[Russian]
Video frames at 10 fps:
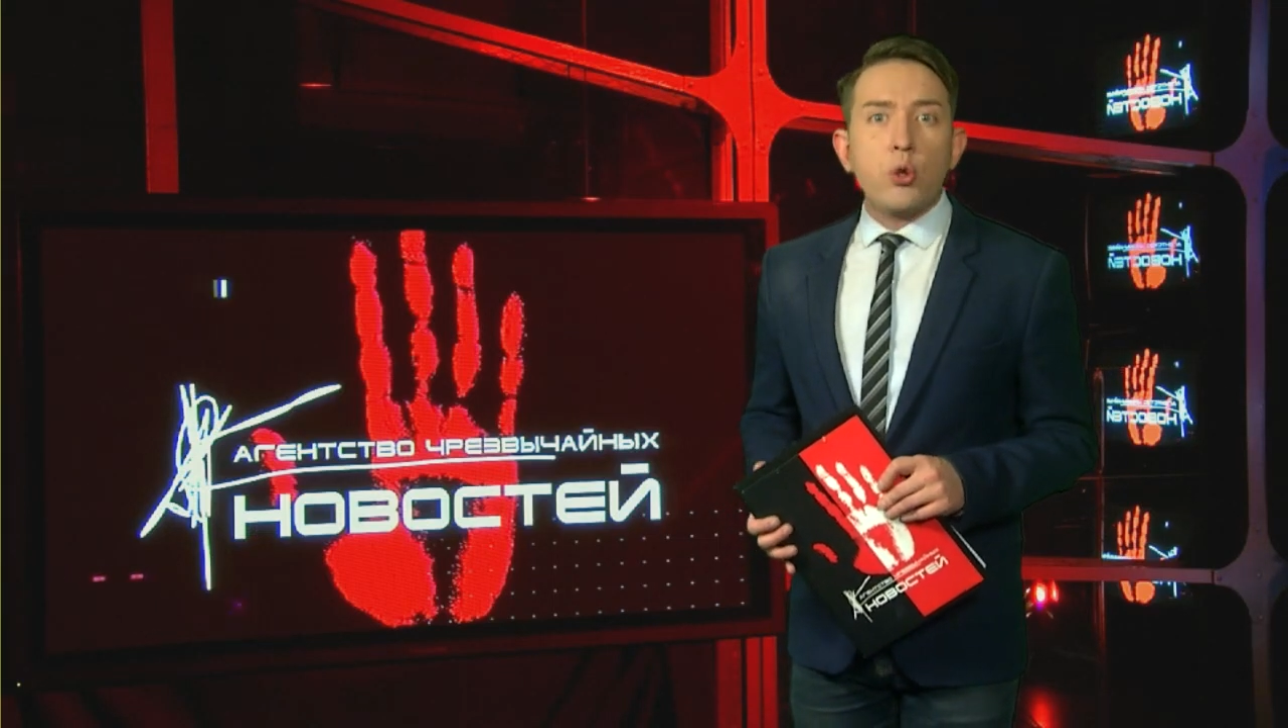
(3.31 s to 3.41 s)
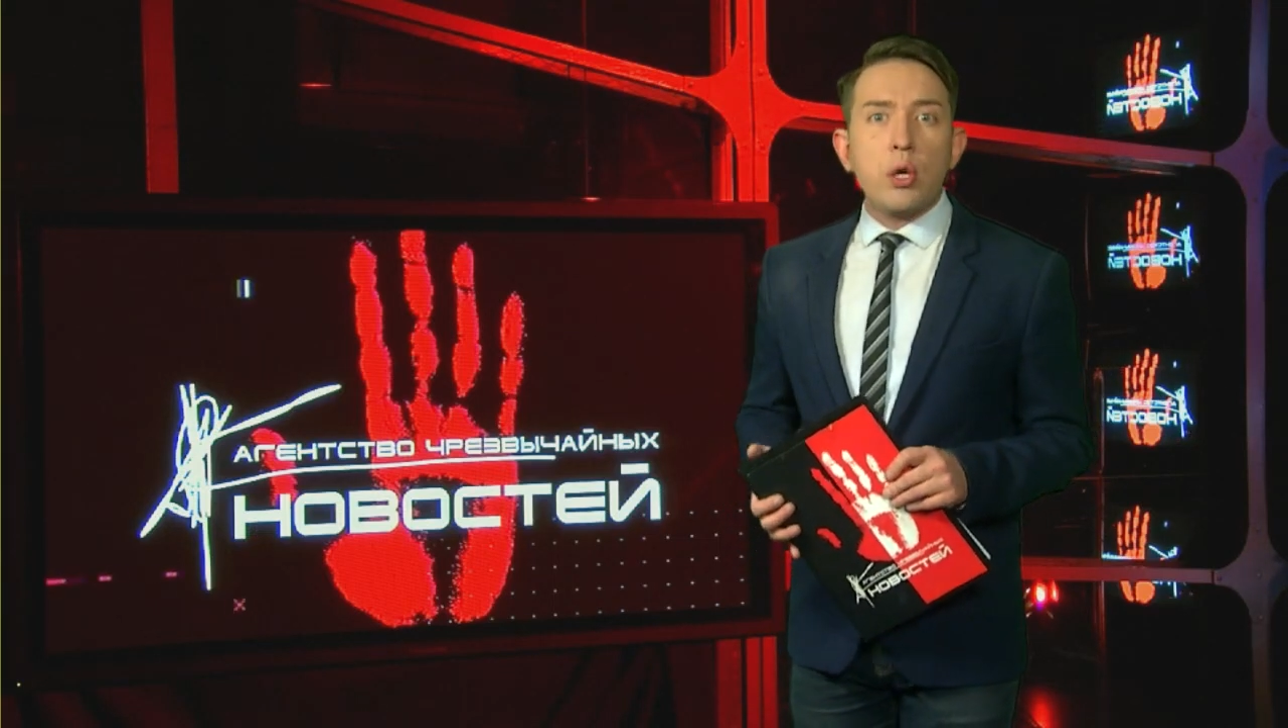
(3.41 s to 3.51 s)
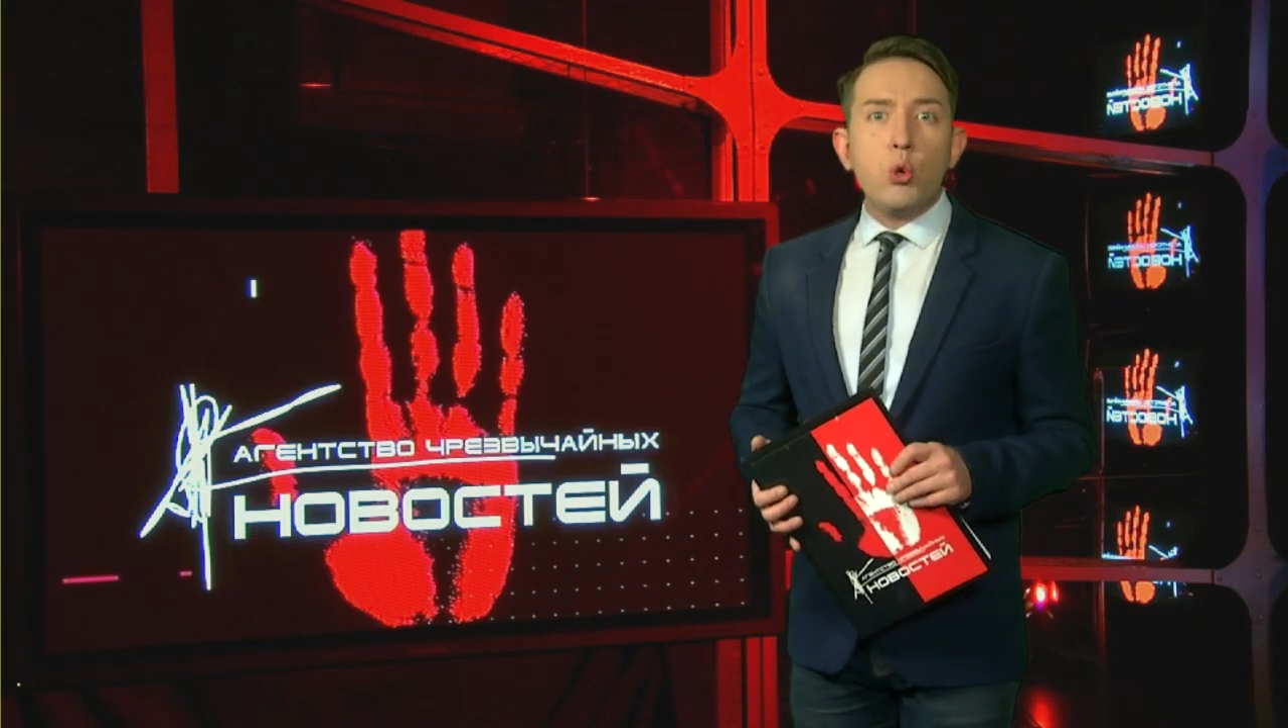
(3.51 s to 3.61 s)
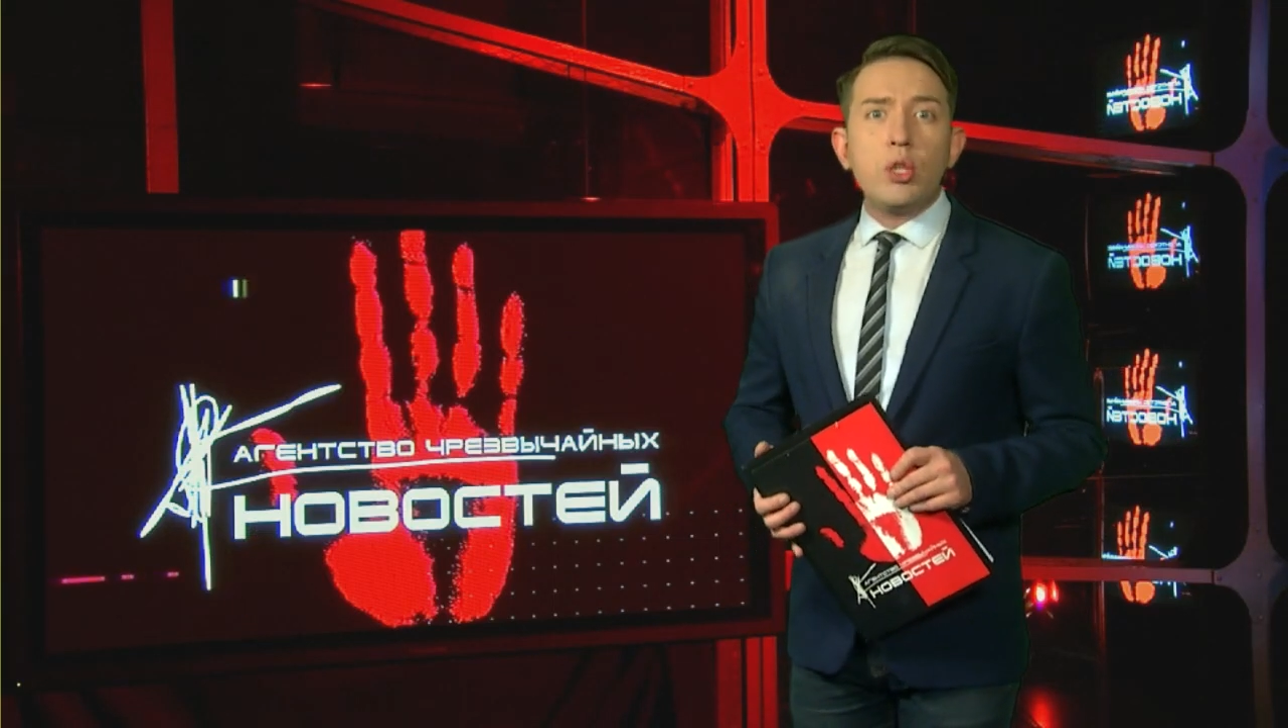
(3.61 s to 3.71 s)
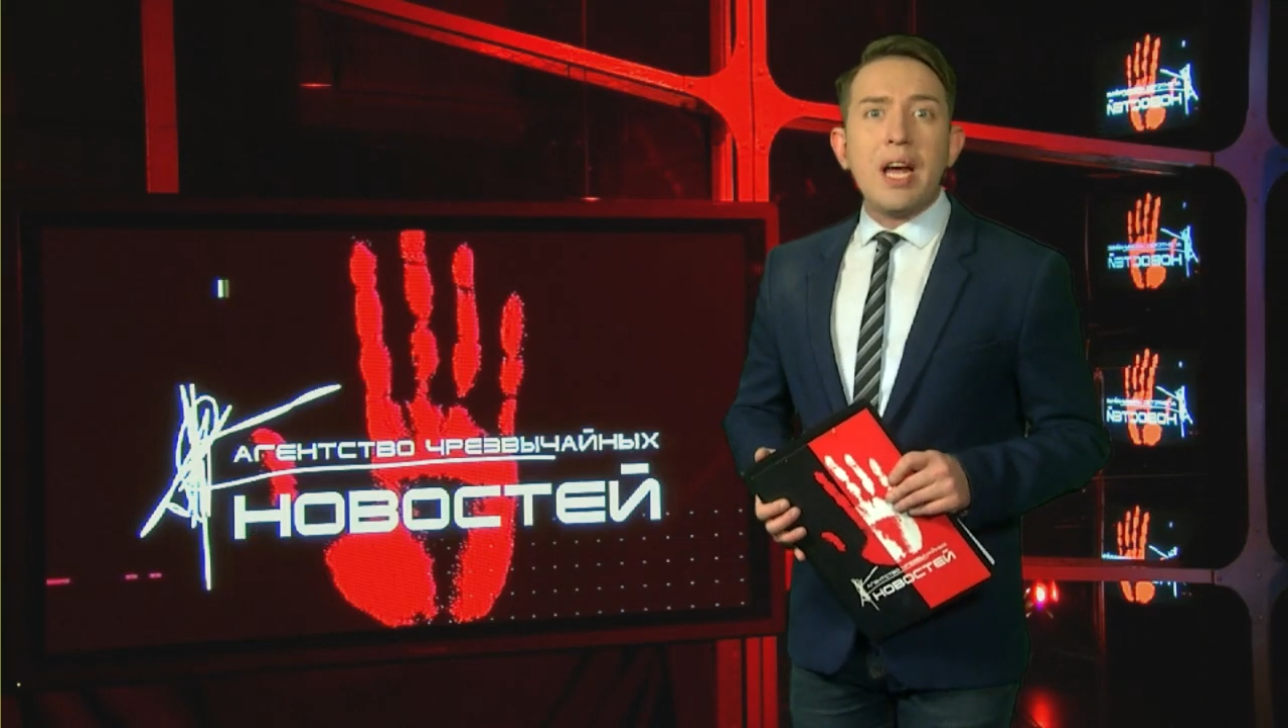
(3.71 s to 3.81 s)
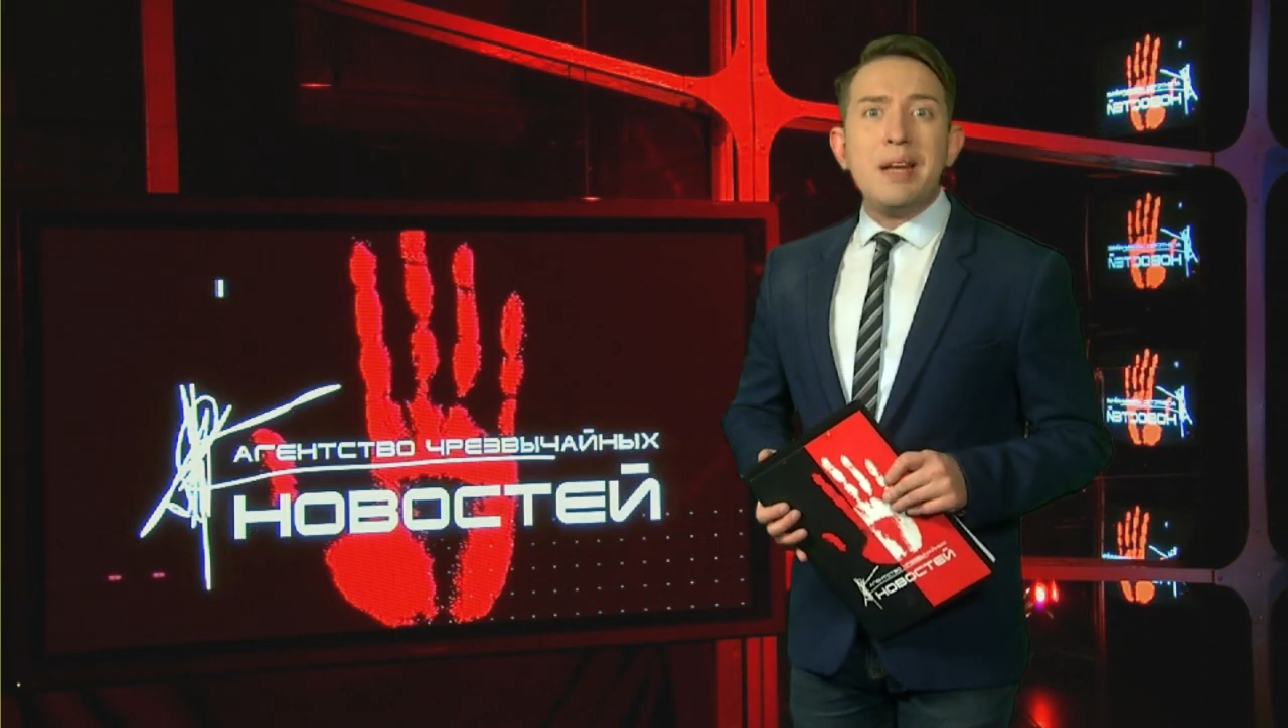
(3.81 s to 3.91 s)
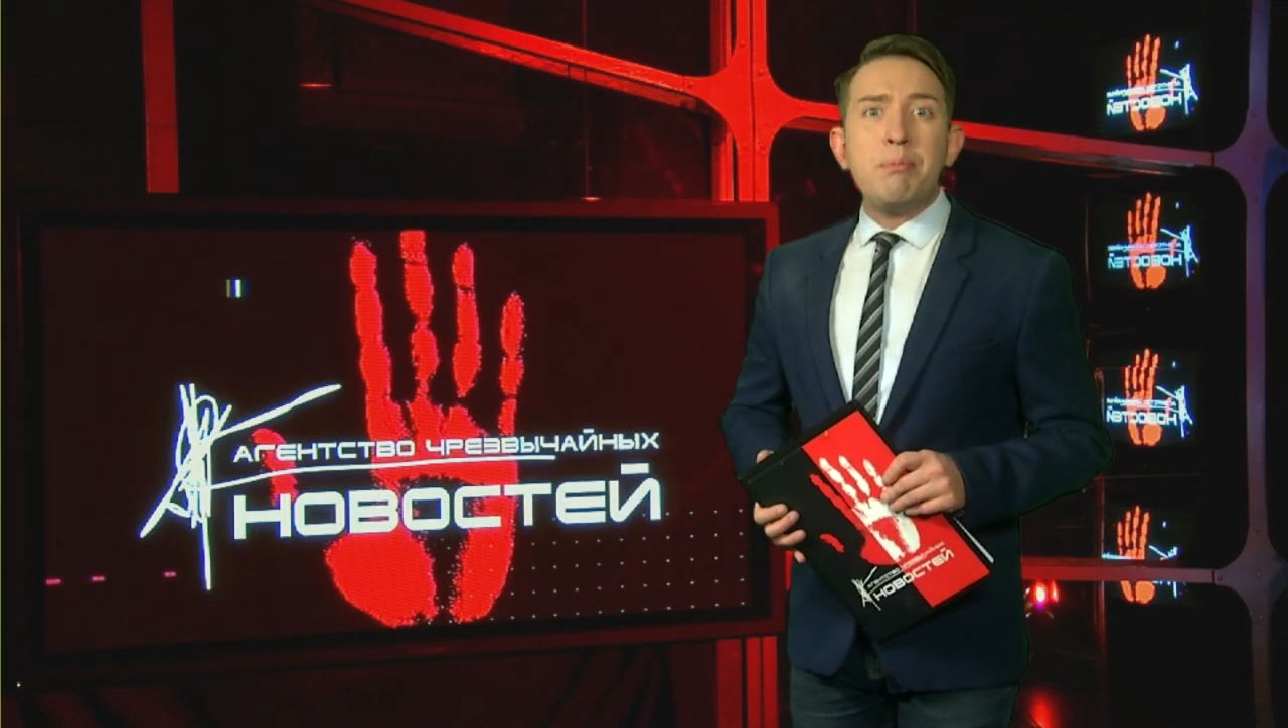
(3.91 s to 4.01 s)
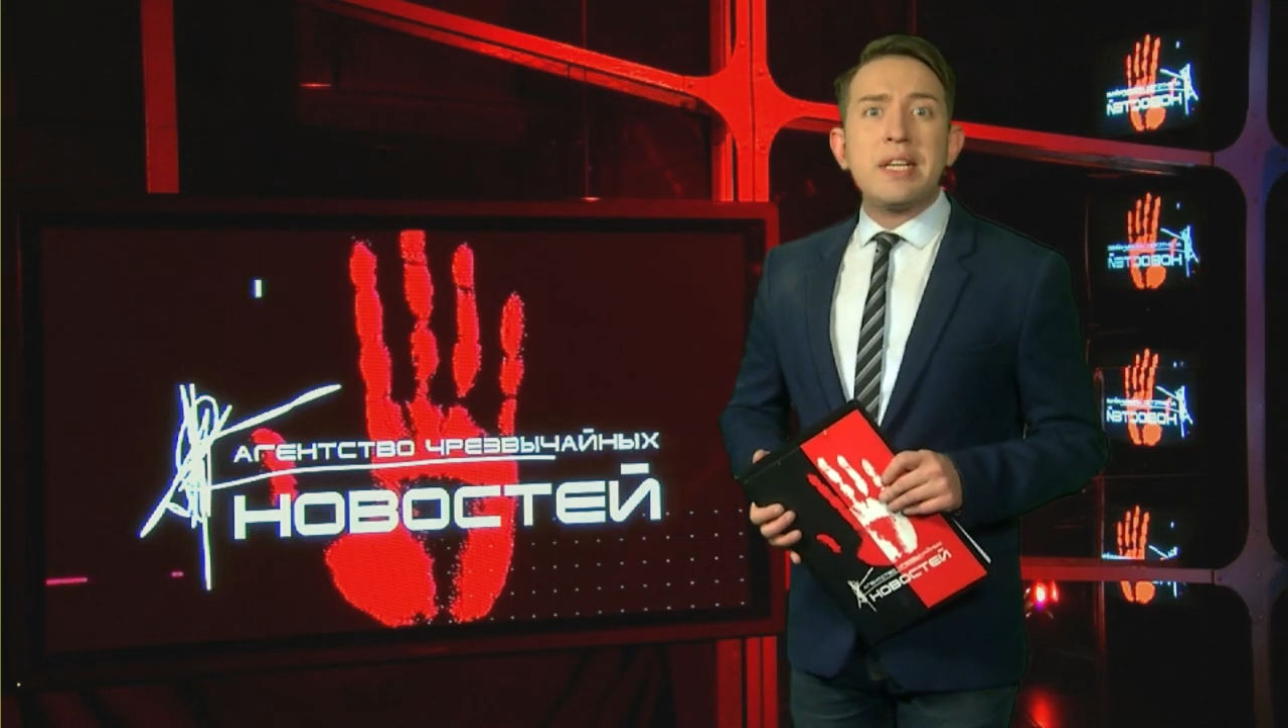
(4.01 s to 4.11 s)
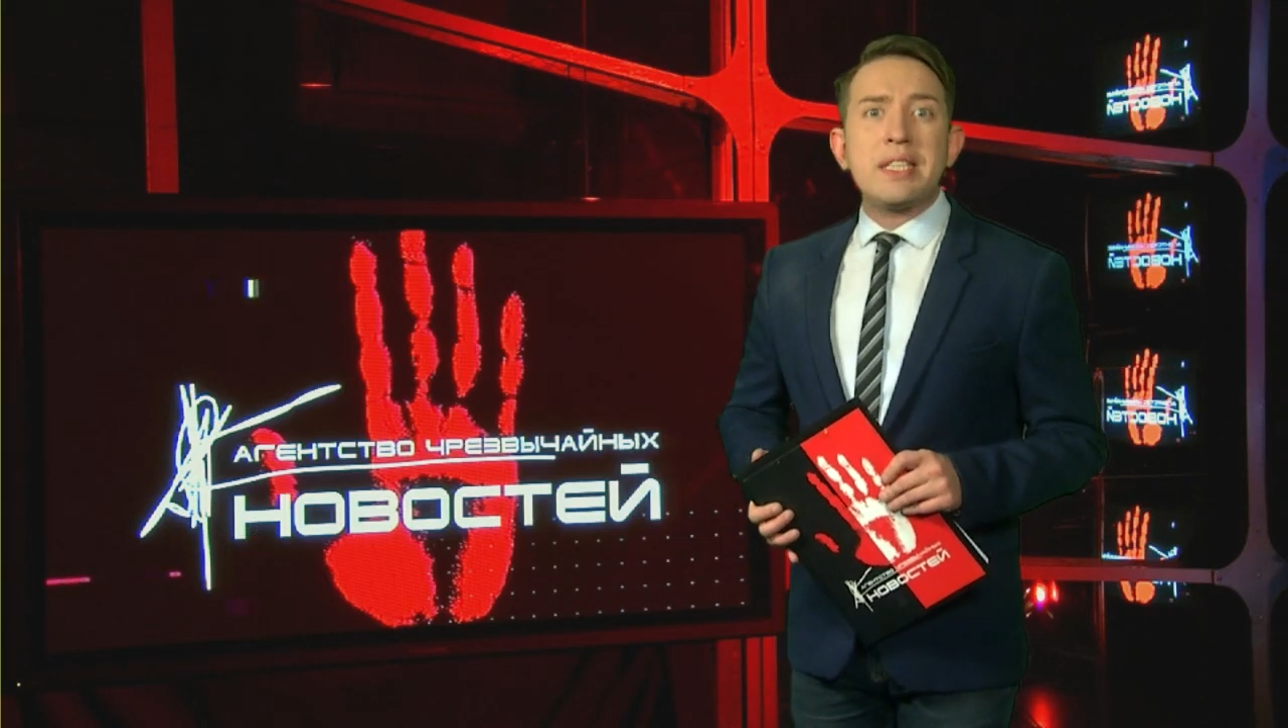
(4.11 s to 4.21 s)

которые угнали